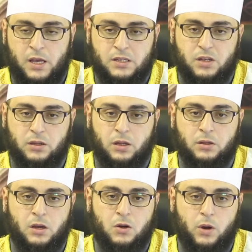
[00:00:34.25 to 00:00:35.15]
صلى
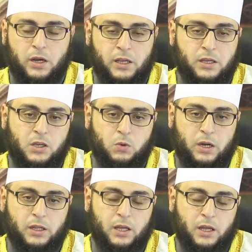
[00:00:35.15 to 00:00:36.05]
الله عليه
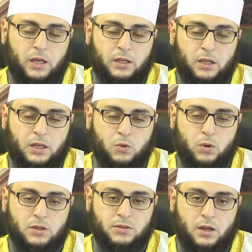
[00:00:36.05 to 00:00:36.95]
وعلى اله
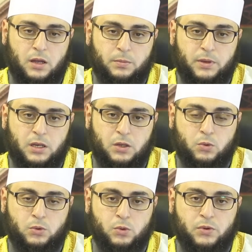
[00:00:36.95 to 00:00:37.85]
واصحابه
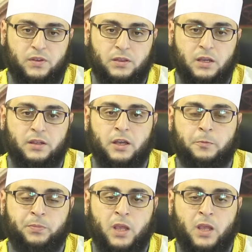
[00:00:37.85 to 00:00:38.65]
غيوث الندى